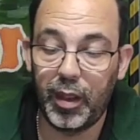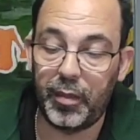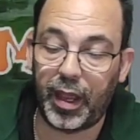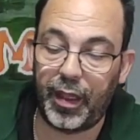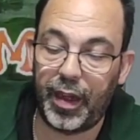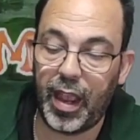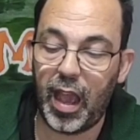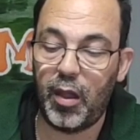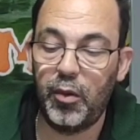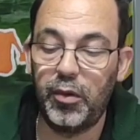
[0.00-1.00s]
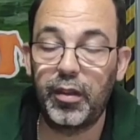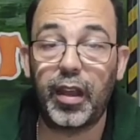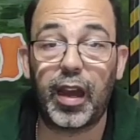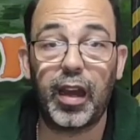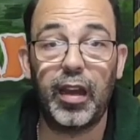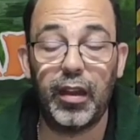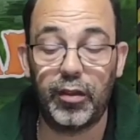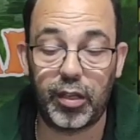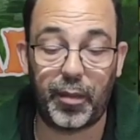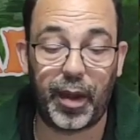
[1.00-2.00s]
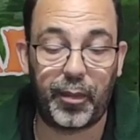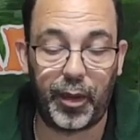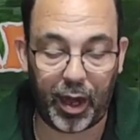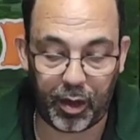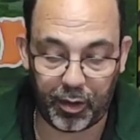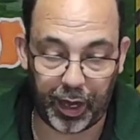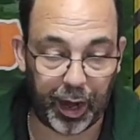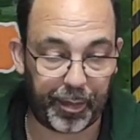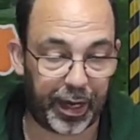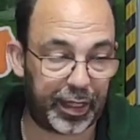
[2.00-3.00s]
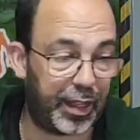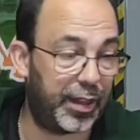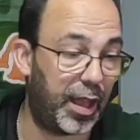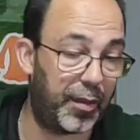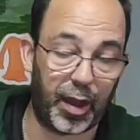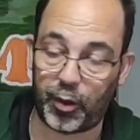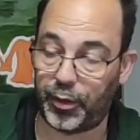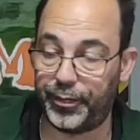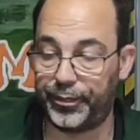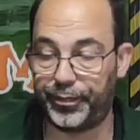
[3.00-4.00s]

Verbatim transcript: me quedaría un carril, o sea, para ponerlo en la parte de abajo.